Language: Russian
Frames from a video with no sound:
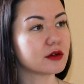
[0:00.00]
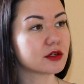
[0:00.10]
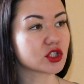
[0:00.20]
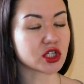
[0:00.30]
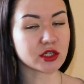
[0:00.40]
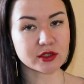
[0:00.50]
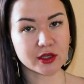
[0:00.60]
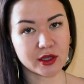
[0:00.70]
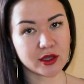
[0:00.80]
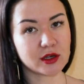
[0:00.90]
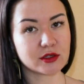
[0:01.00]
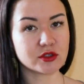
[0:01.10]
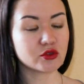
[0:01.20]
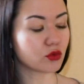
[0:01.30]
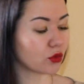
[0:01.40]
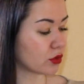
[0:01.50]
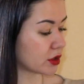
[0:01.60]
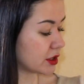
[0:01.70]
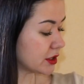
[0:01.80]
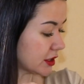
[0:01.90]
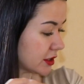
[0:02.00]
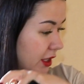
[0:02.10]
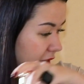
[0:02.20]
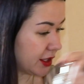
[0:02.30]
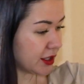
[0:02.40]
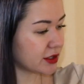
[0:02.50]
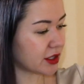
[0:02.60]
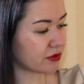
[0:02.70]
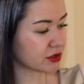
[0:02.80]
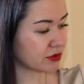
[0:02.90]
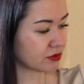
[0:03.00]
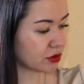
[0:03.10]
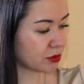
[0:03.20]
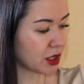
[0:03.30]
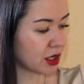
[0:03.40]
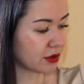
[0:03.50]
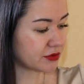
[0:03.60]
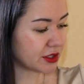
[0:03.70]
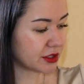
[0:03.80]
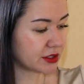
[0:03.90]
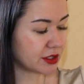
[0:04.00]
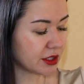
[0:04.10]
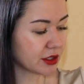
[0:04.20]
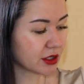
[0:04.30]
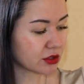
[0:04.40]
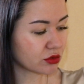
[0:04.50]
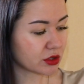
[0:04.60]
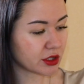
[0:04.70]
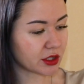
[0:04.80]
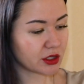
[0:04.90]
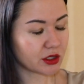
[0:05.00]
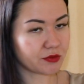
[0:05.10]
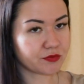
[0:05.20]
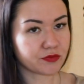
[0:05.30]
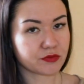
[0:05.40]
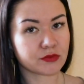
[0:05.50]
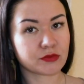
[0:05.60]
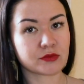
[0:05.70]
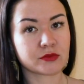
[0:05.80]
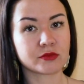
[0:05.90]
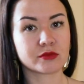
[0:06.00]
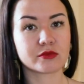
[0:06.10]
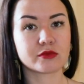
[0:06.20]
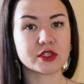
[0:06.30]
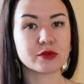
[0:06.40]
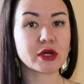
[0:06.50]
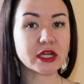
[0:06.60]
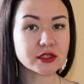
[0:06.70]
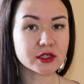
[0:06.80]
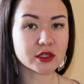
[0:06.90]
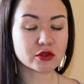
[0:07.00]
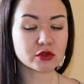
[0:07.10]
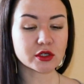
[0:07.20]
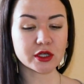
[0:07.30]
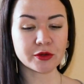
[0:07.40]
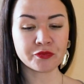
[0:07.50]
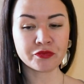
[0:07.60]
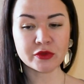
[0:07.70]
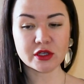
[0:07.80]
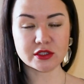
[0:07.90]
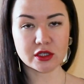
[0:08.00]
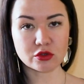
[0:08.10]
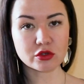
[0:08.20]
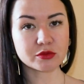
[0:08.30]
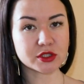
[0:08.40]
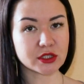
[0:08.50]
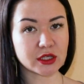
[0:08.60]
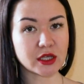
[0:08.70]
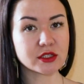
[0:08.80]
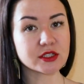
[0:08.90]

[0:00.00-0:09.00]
Э, Шанель, Диор и так далее, да, в основном все те, которые, те бренды, которые, за которыми стоят